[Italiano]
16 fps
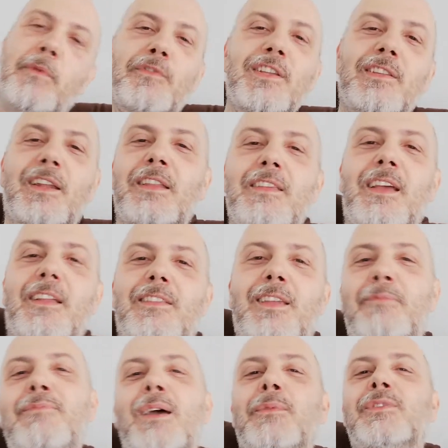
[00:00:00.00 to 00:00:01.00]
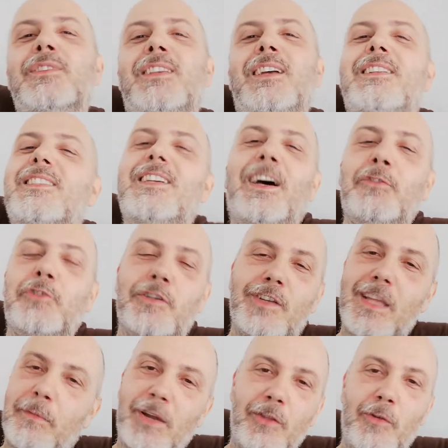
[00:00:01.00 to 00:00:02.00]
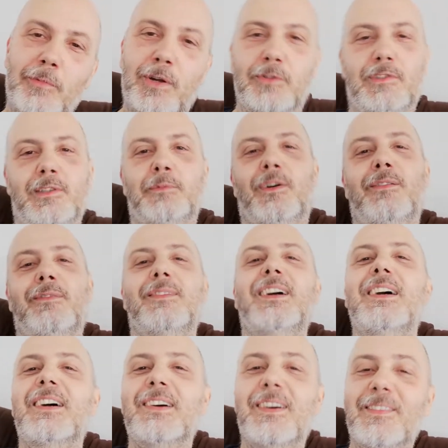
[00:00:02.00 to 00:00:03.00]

famo finta di niente, abbiamo scherzato, ci vediamo l'anno prossimo.